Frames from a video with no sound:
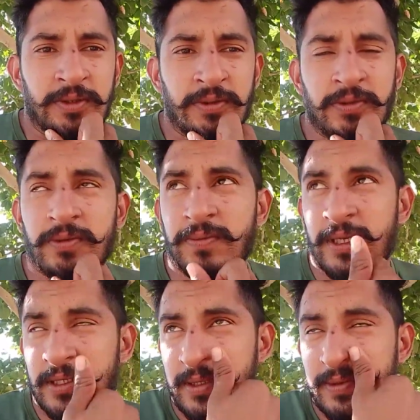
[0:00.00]
तो
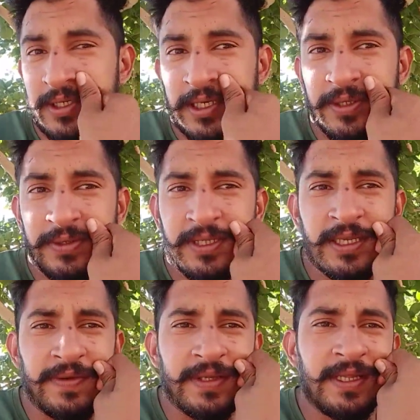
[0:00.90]
मेरे सभी साथियों से
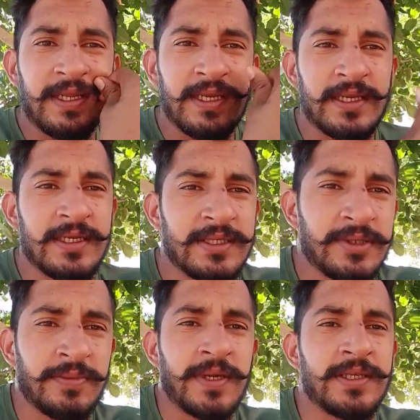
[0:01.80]
निवेदन है कि इस
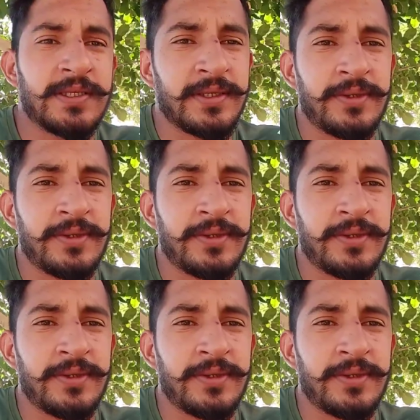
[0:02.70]
जो मेरे